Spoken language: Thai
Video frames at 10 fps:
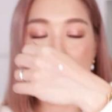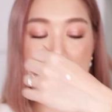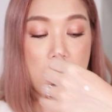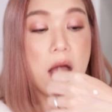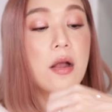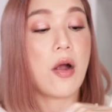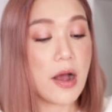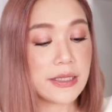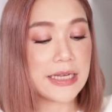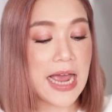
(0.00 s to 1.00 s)
นะคะก็
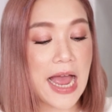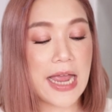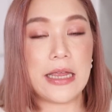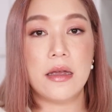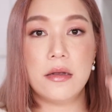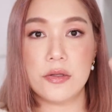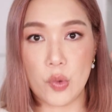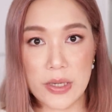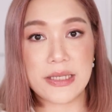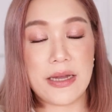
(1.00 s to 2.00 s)
จะได้
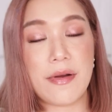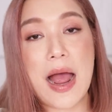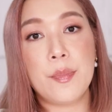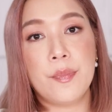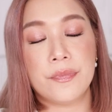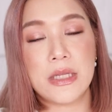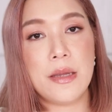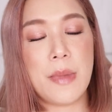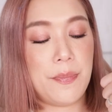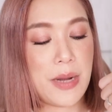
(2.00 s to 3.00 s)
ตัวเซรั่ม
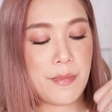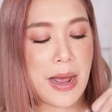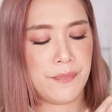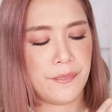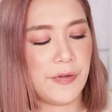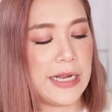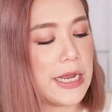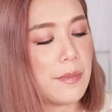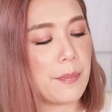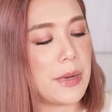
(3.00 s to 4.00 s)
ที่มันเป็นแบบฟี
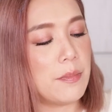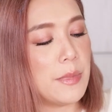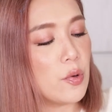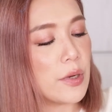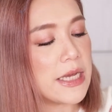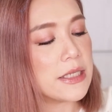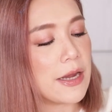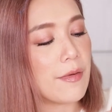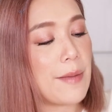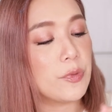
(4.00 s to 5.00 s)
ลิ่งแบบเป็นมิลกี้เซ
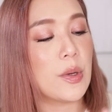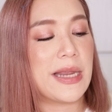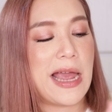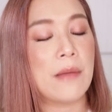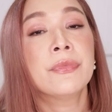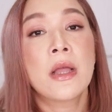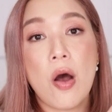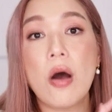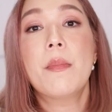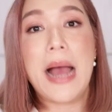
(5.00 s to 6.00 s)
รั่มตัวนี้
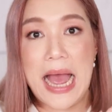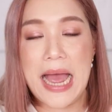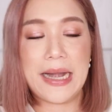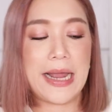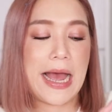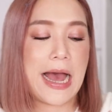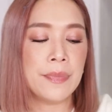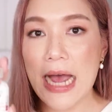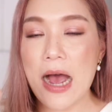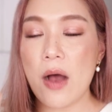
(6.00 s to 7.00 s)
ออกมานะคะ
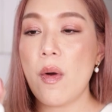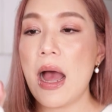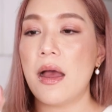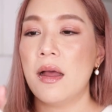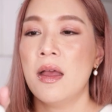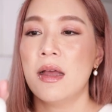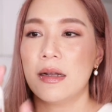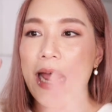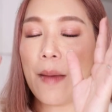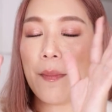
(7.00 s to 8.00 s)
เขาอะ
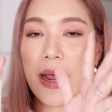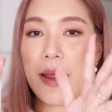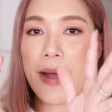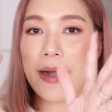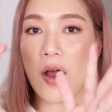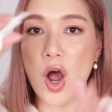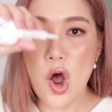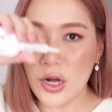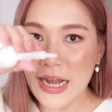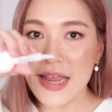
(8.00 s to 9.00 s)
ทำให้มันอ
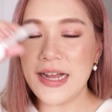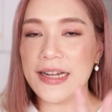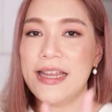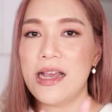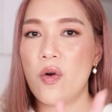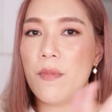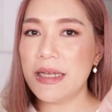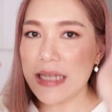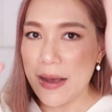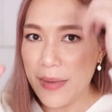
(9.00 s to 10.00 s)
อกได้อย่างเดียว
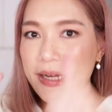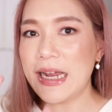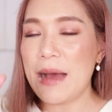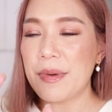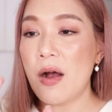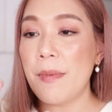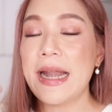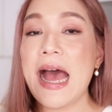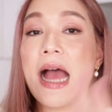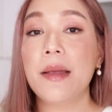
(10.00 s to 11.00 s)
ไม่สามารถกลับเข้าไป
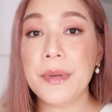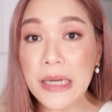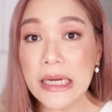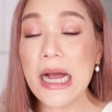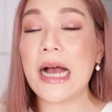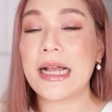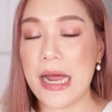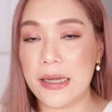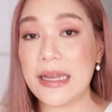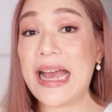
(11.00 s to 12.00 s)
ได้เพื่อ
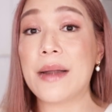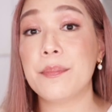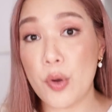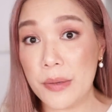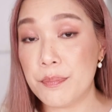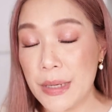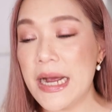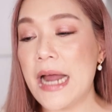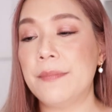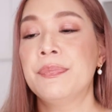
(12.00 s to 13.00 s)
กันการปน
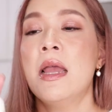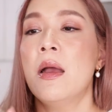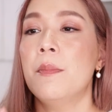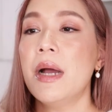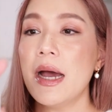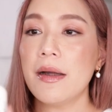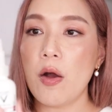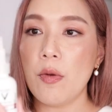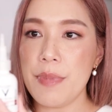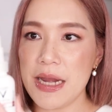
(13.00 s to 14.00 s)
เปื้อนเมื่อ
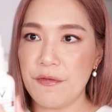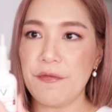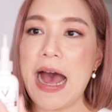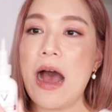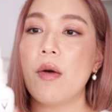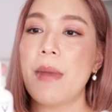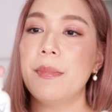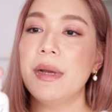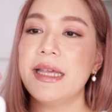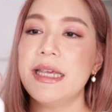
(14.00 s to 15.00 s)
เราบิดฝาออกมา
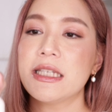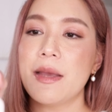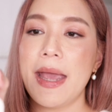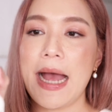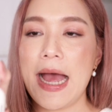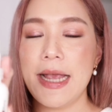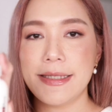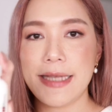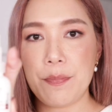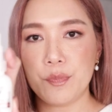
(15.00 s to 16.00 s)
เมื่อกี้ใช่ไหมคะ ให้
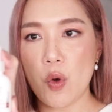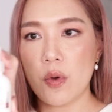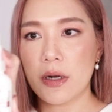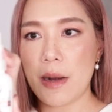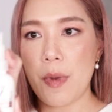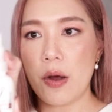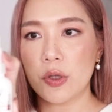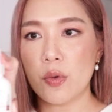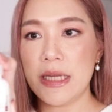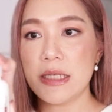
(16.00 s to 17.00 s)
จับตรงกระป๋อง
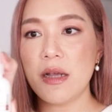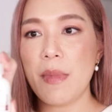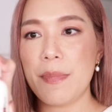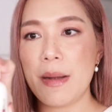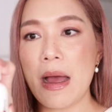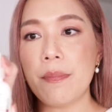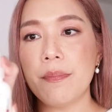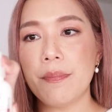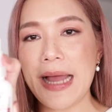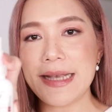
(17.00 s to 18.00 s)
ตรงนี้ ซึ่งมันเป็นแบบ
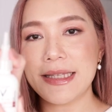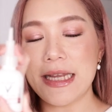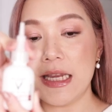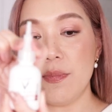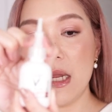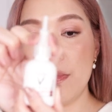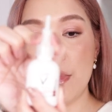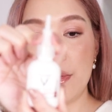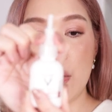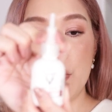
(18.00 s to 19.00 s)
พลาสติกนิ่มๆแบบนี้